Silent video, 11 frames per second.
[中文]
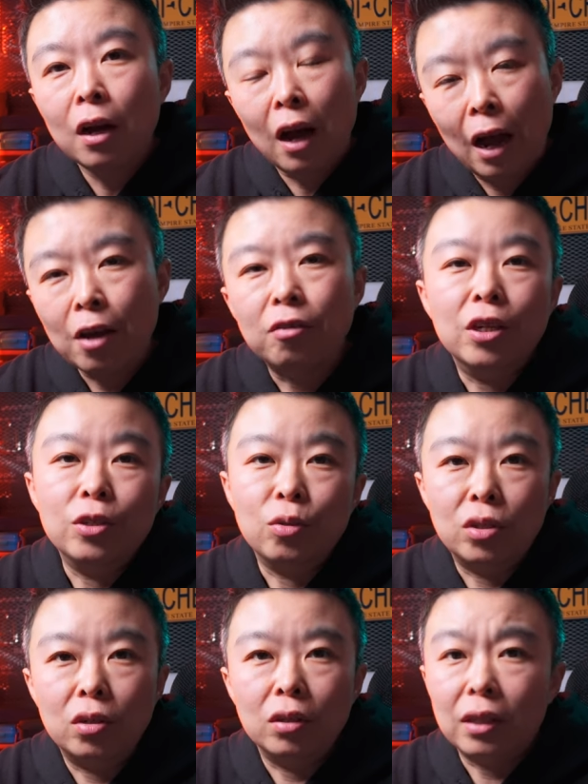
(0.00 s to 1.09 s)
还有呢，就
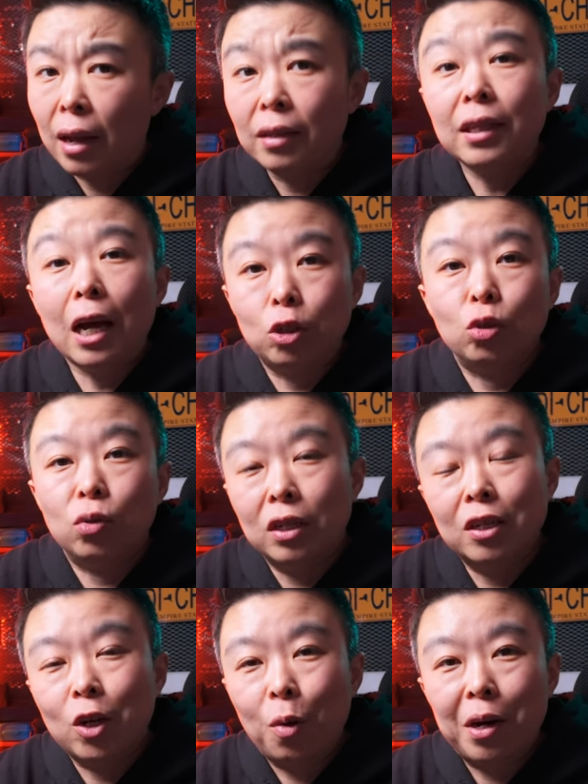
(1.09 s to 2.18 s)
是打印大尺寸
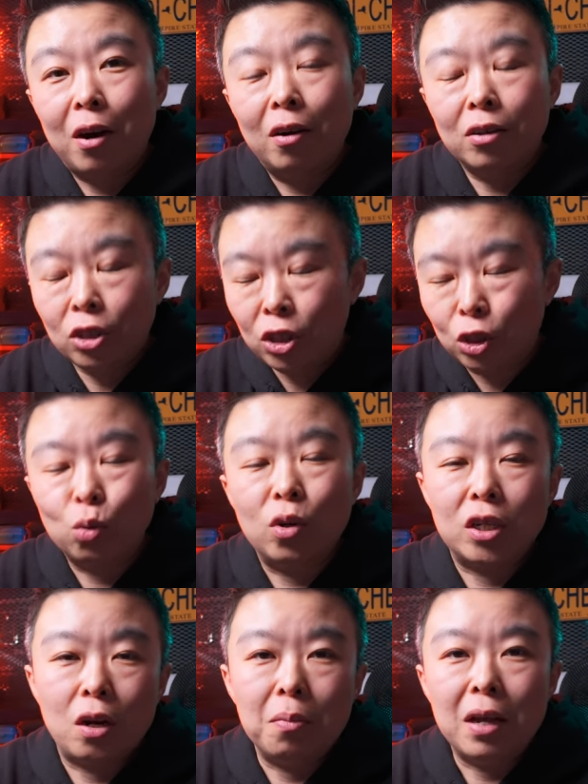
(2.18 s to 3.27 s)
的照片，制作
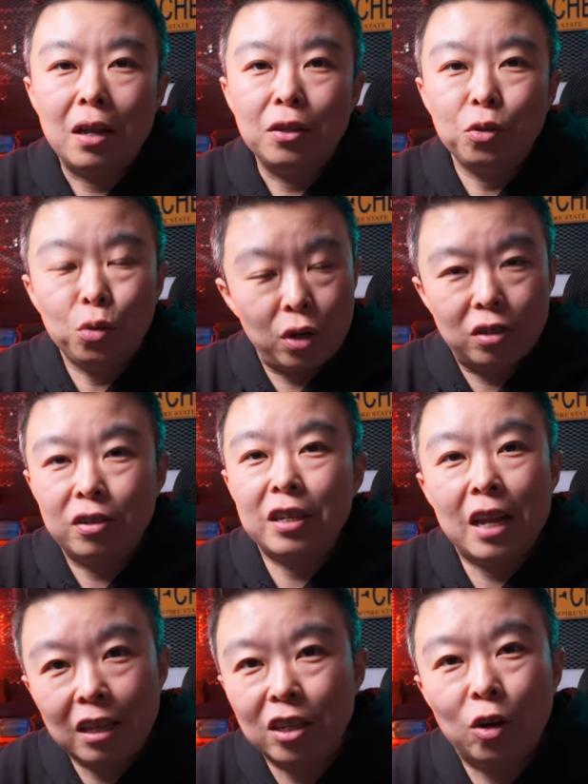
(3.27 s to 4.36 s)
成本确实
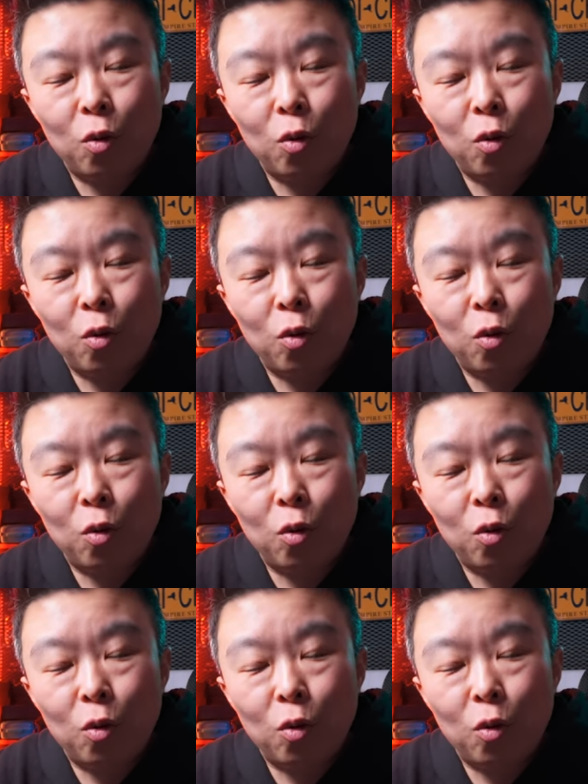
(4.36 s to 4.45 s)
也挺